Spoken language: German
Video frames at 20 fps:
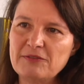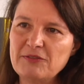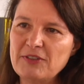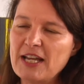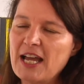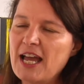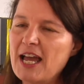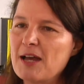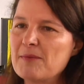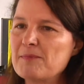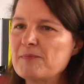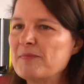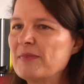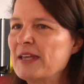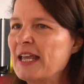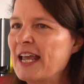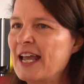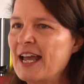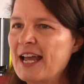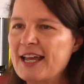Wir haben
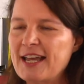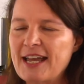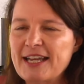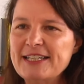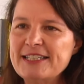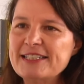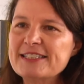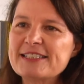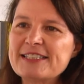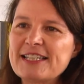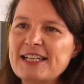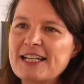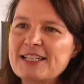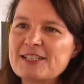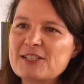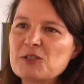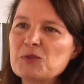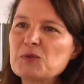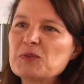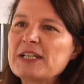eine
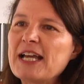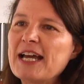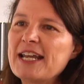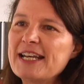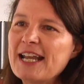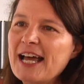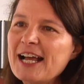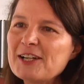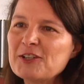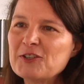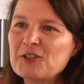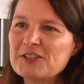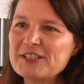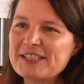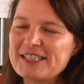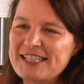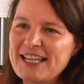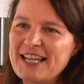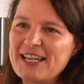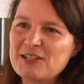Installation
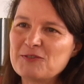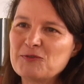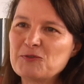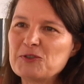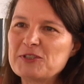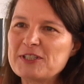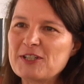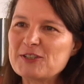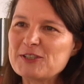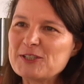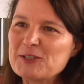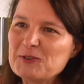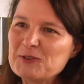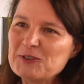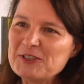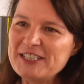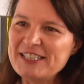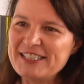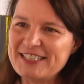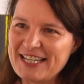Kanalkonzert, wo es aus den
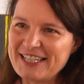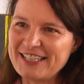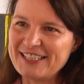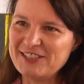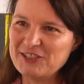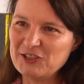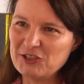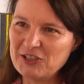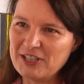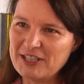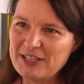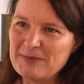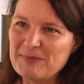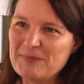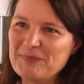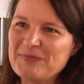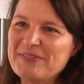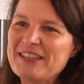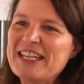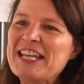Gullideckeln
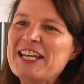ähm,